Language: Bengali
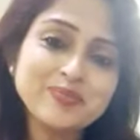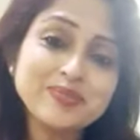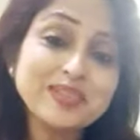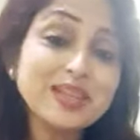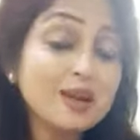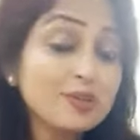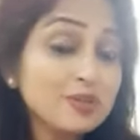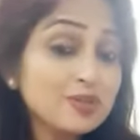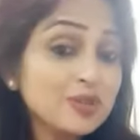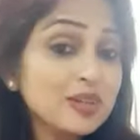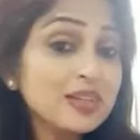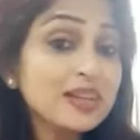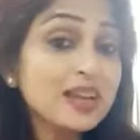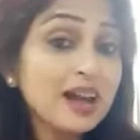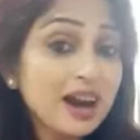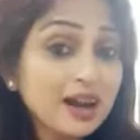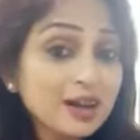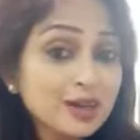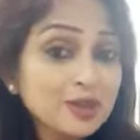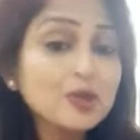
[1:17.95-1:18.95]
কেমন
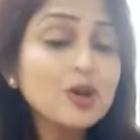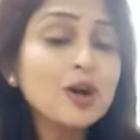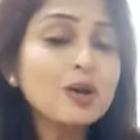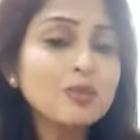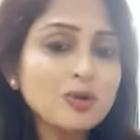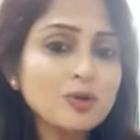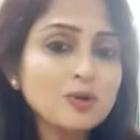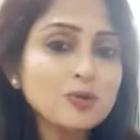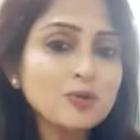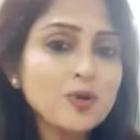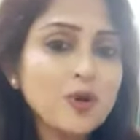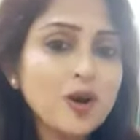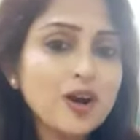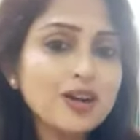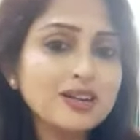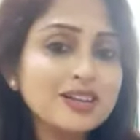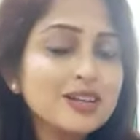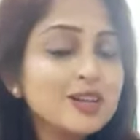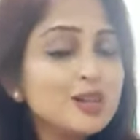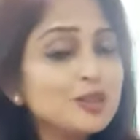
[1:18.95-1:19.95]
লাগলো আমার
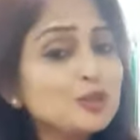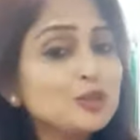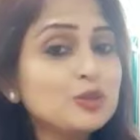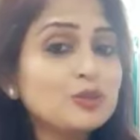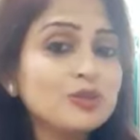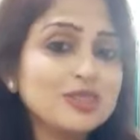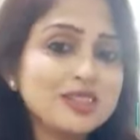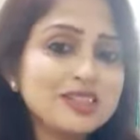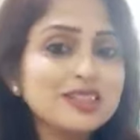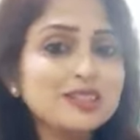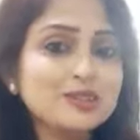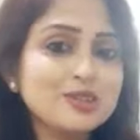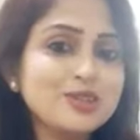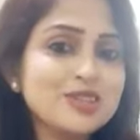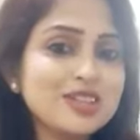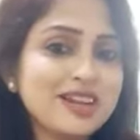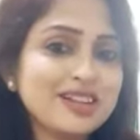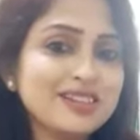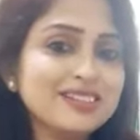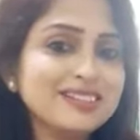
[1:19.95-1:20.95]
উপহার তোমাদের কিন্তু
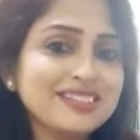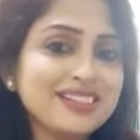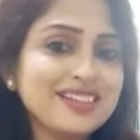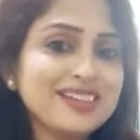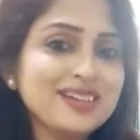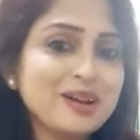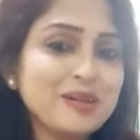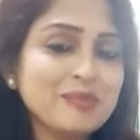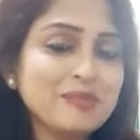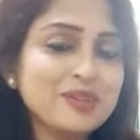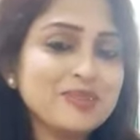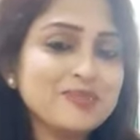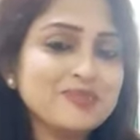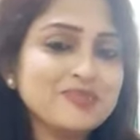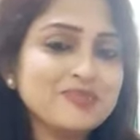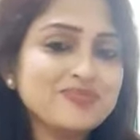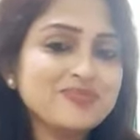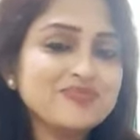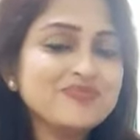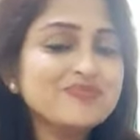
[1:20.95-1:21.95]
জানাতেই হবে
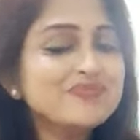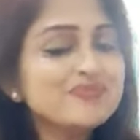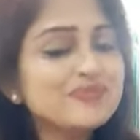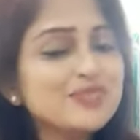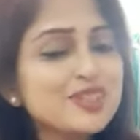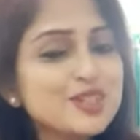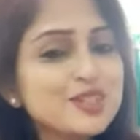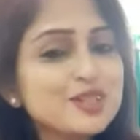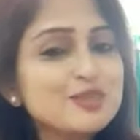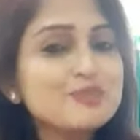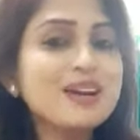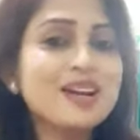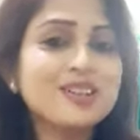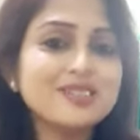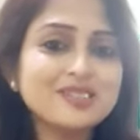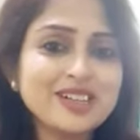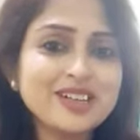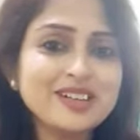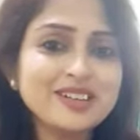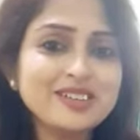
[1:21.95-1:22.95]
ভীষণ
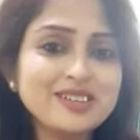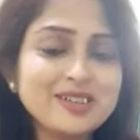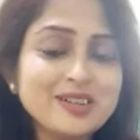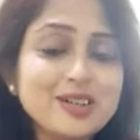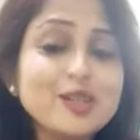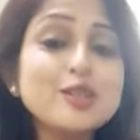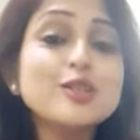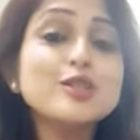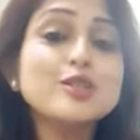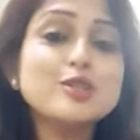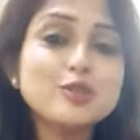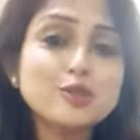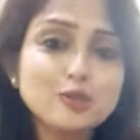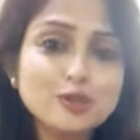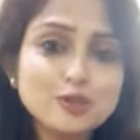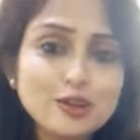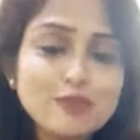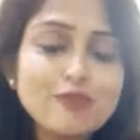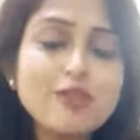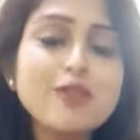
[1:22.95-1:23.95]
ভালো থাকো
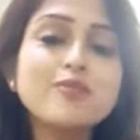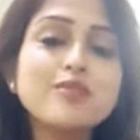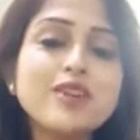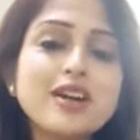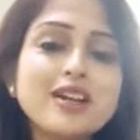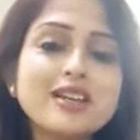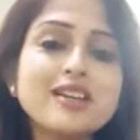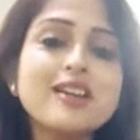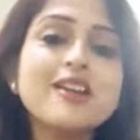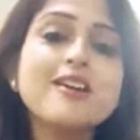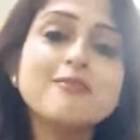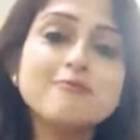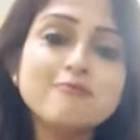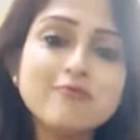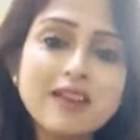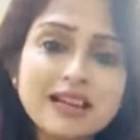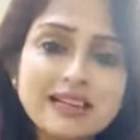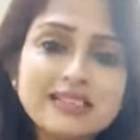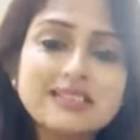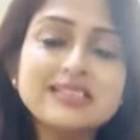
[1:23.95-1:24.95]
চোদ্দোই ফেব্রুয়ারি
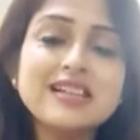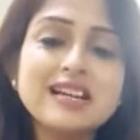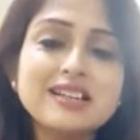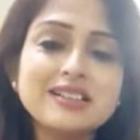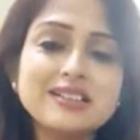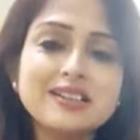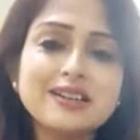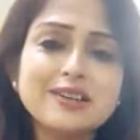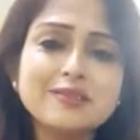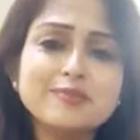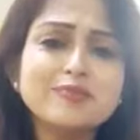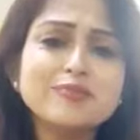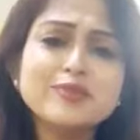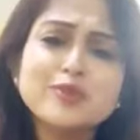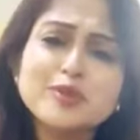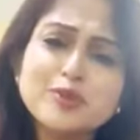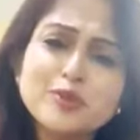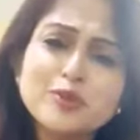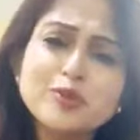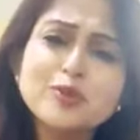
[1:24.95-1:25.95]
ভ্যালেন্টাইন ডে
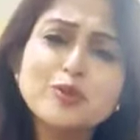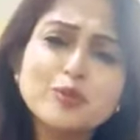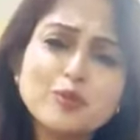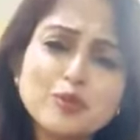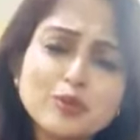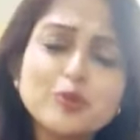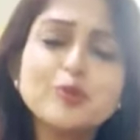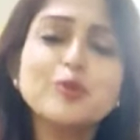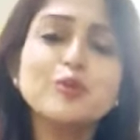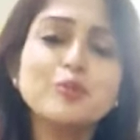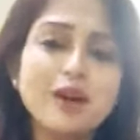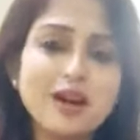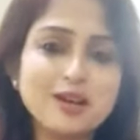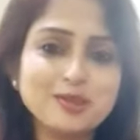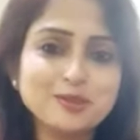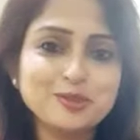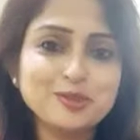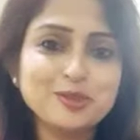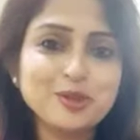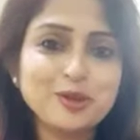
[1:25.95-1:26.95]
খুব খুব
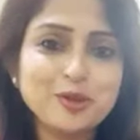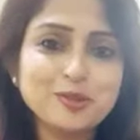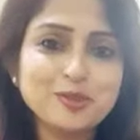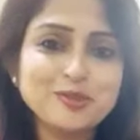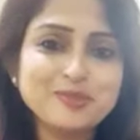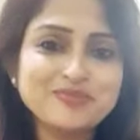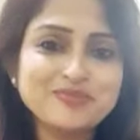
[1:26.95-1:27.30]
আনন্দ করো